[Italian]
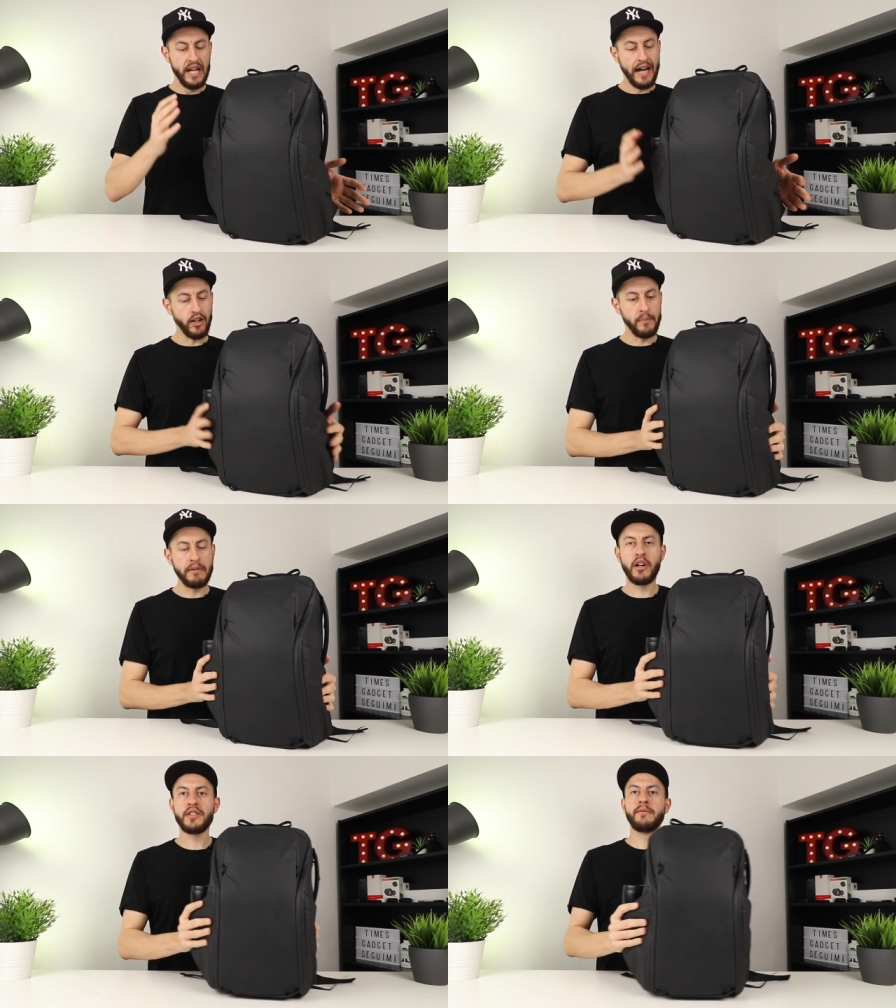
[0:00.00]
Allora la
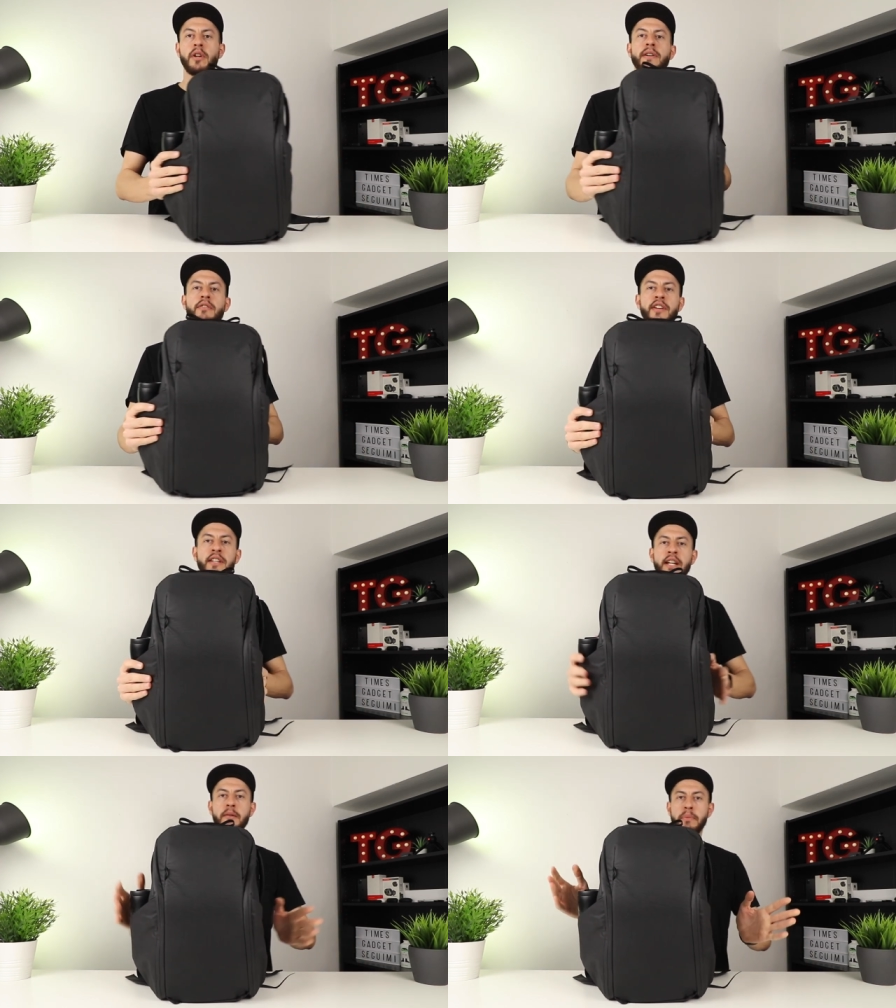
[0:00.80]
prima cosa che volevo farvi
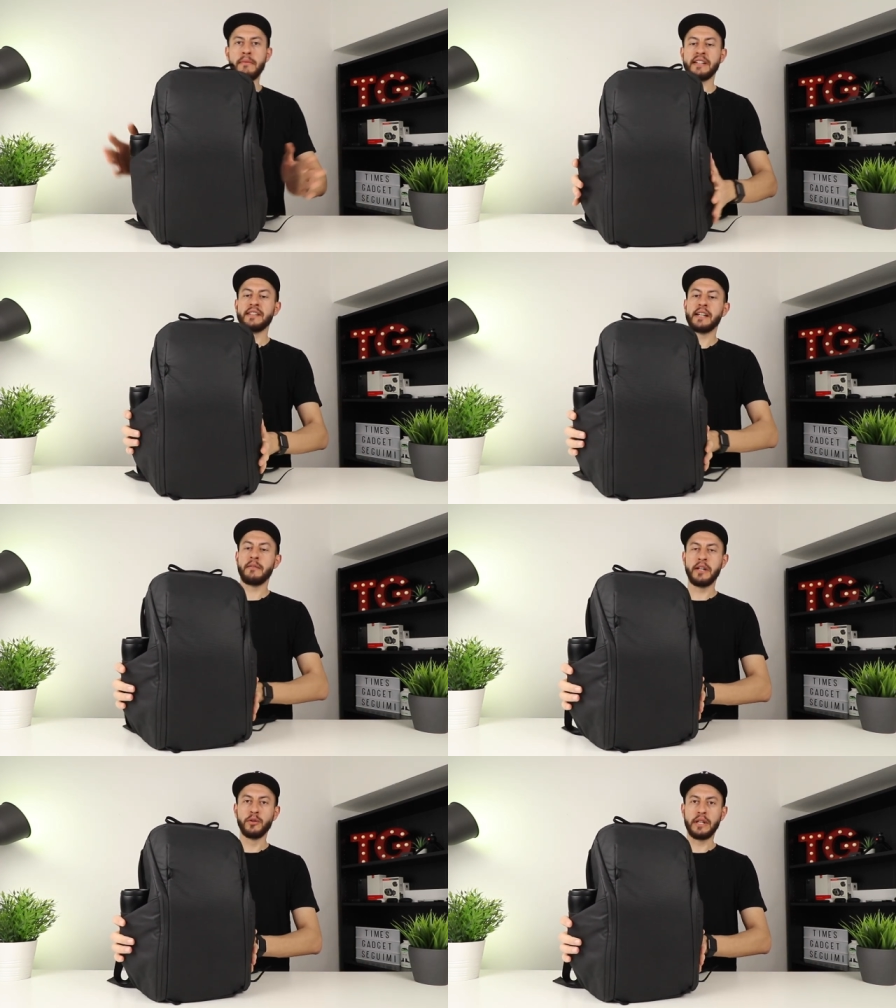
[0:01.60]
vedere prima di andare a
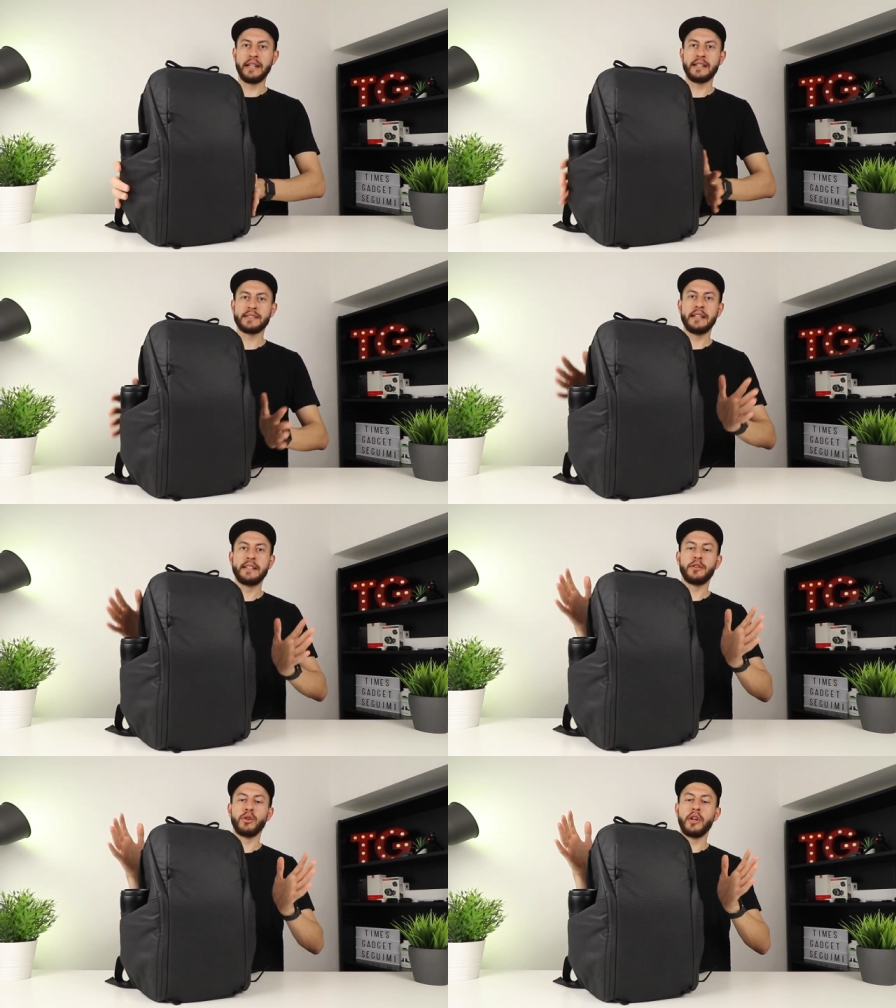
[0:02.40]
aprire tutte le tasche,
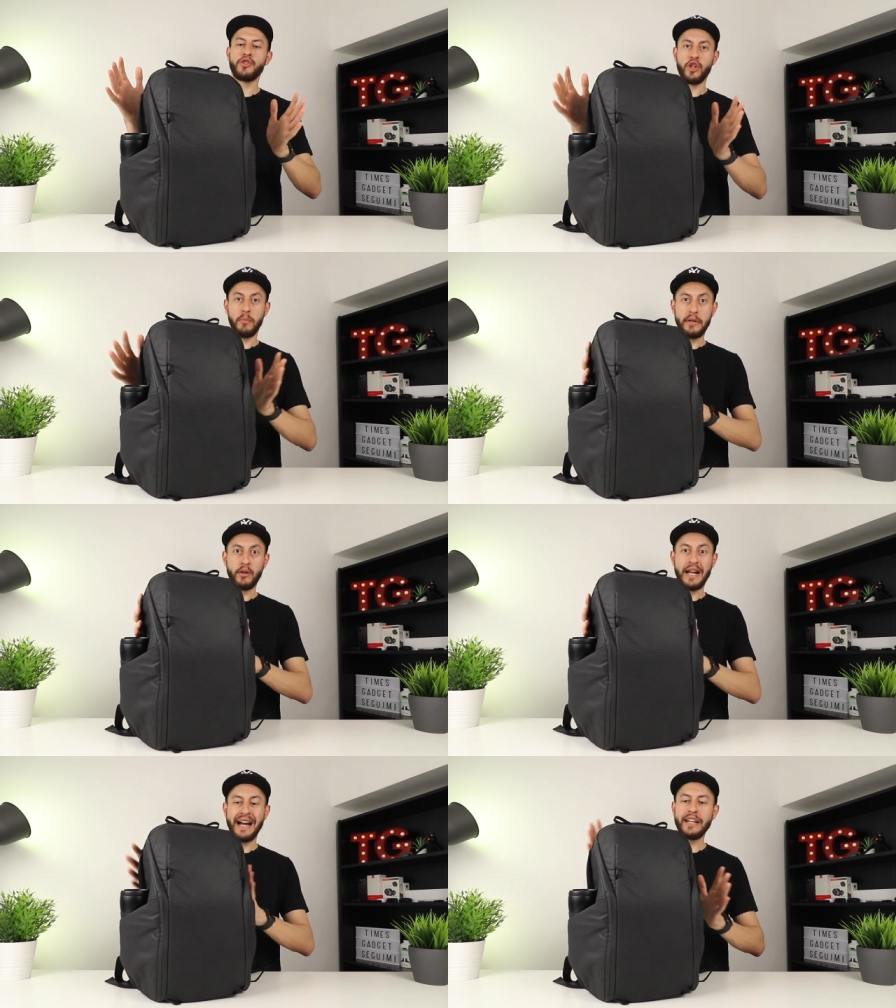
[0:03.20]
dato che ce l'ho
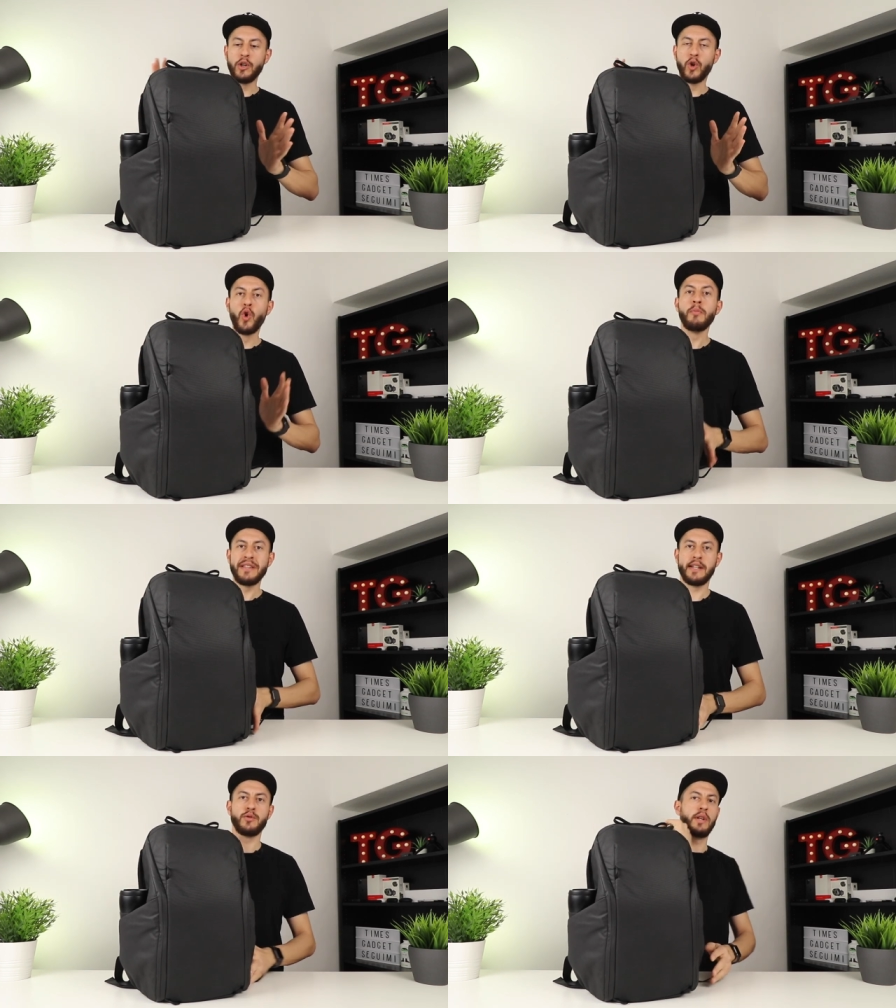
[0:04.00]
pieno carico, come
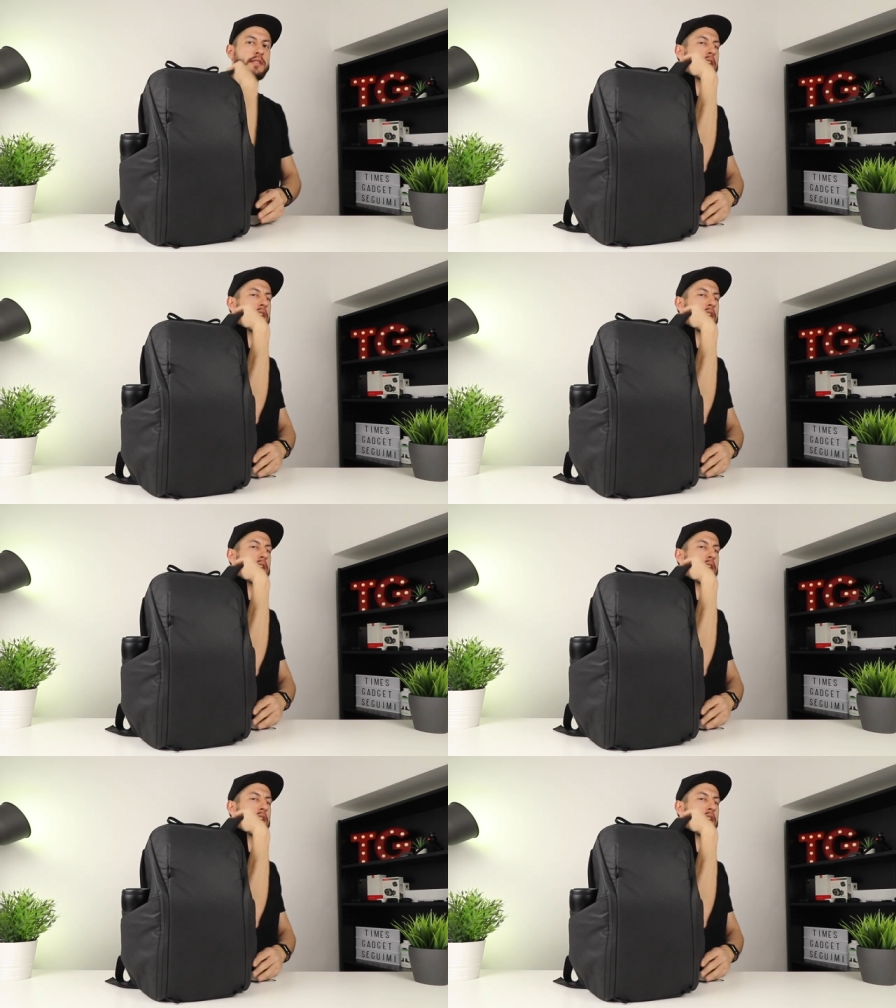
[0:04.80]
sta sulla